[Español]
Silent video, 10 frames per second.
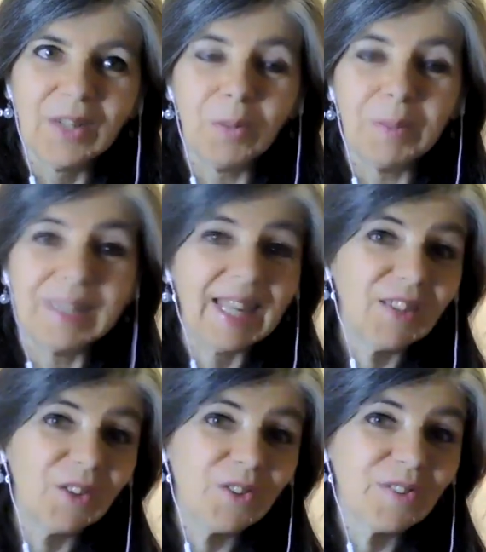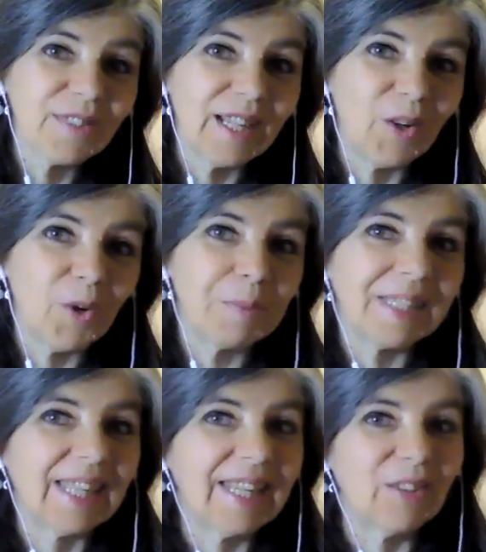Comentanos en los
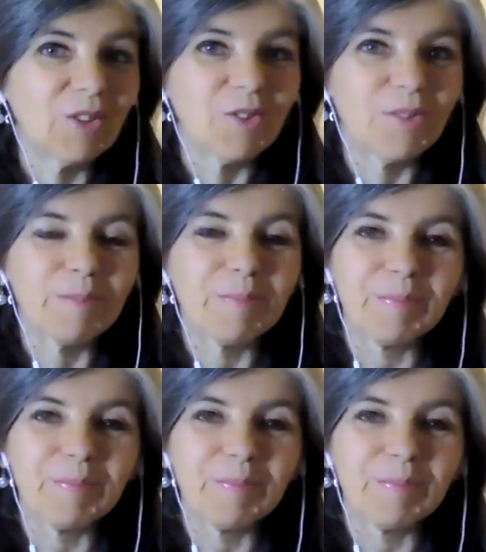comentarios